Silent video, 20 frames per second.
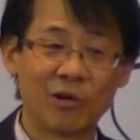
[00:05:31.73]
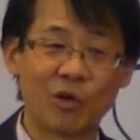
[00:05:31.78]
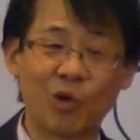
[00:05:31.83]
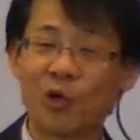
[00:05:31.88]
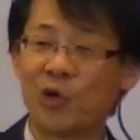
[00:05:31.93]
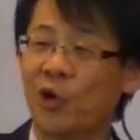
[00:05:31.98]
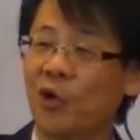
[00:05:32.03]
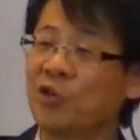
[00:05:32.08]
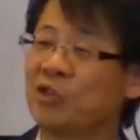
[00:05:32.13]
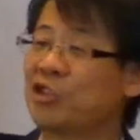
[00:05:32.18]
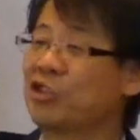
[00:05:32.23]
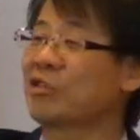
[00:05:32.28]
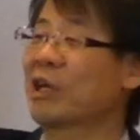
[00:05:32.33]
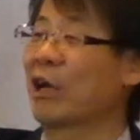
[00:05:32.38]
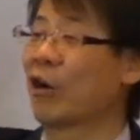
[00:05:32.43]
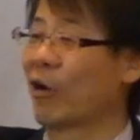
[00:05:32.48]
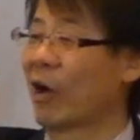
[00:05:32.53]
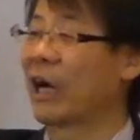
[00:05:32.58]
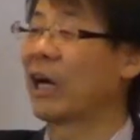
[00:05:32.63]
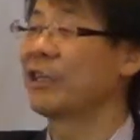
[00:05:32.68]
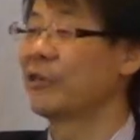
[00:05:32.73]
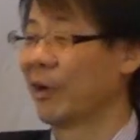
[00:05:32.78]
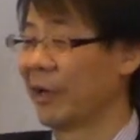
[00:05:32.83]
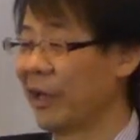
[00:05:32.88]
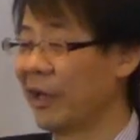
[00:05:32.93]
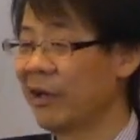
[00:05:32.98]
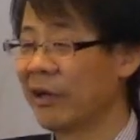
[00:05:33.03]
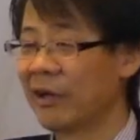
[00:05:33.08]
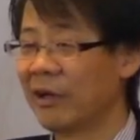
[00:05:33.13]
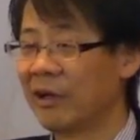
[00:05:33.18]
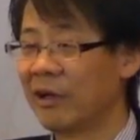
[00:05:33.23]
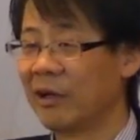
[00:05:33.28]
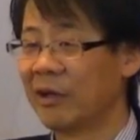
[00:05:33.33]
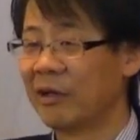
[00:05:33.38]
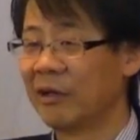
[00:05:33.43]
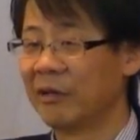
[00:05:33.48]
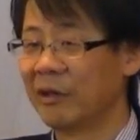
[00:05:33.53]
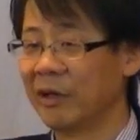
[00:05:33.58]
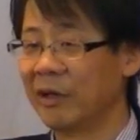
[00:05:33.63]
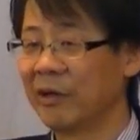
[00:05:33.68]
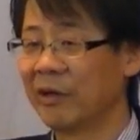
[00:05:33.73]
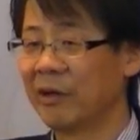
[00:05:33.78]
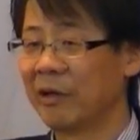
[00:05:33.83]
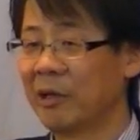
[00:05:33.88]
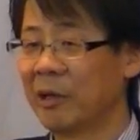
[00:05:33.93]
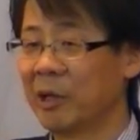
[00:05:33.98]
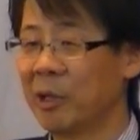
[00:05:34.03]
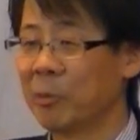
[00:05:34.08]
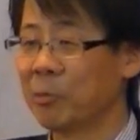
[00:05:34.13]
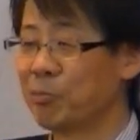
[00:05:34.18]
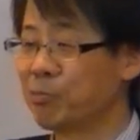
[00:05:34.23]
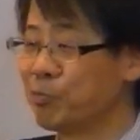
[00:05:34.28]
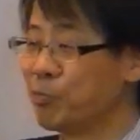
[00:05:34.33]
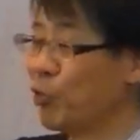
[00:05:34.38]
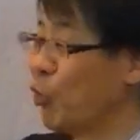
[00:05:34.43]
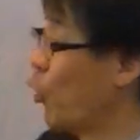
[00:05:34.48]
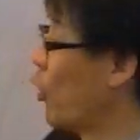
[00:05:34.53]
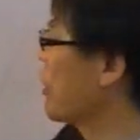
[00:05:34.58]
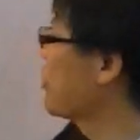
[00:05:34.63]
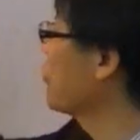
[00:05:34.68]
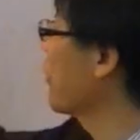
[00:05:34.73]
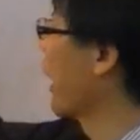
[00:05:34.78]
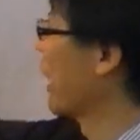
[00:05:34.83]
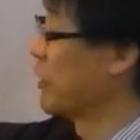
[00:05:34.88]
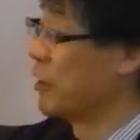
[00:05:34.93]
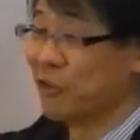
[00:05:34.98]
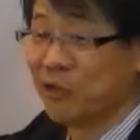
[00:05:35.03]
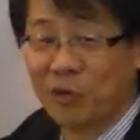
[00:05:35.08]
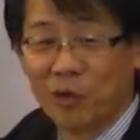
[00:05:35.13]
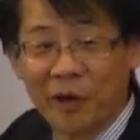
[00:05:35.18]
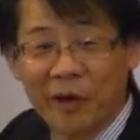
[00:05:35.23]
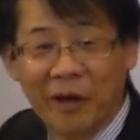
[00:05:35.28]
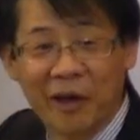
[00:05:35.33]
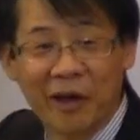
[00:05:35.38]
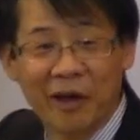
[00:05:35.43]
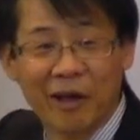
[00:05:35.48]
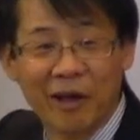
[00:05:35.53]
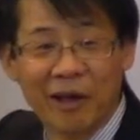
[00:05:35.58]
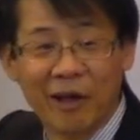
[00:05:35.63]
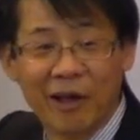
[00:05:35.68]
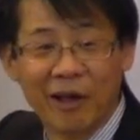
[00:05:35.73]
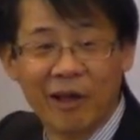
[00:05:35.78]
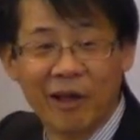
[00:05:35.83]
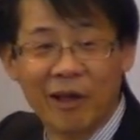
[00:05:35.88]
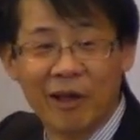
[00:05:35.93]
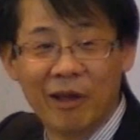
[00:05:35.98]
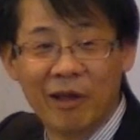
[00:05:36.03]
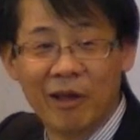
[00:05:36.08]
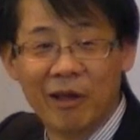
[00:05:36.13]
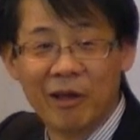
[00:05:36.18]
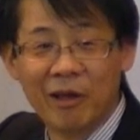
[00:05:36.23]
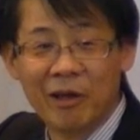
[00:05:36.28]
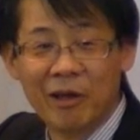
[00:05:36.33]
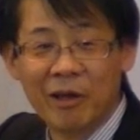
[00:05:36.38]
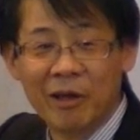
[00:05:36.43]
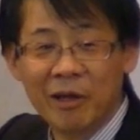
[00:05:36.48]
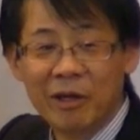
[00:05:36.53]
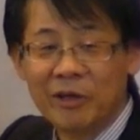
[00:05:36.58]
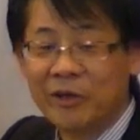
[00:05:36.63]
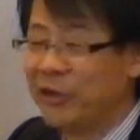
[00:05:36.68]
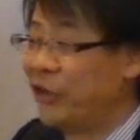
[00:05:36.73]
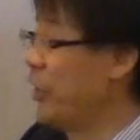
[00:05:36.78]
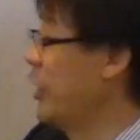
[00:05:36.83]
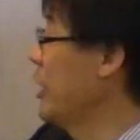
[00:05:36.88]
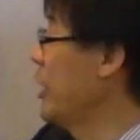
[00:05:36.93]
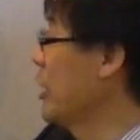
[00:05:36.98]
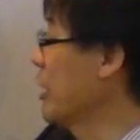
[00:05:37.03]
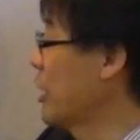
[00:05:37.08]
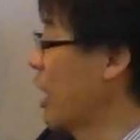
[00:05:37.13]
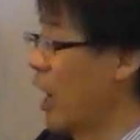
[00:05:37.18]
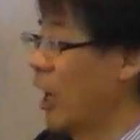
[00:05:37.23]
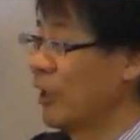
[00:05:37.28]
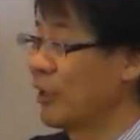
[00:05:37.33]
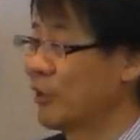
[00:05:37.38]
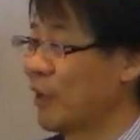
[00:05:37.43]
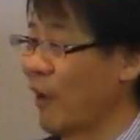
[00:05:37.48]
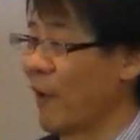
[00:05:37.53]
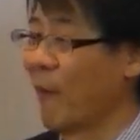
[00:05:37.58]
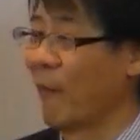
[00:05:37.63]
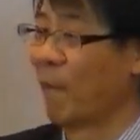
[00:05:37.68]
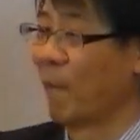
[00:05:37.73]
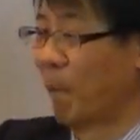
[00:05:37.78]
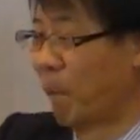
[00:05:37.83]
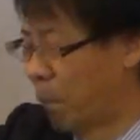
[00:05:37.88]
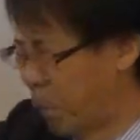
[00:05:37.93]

この40回の中にはねプロレスラー入ってるんですよリンカーンって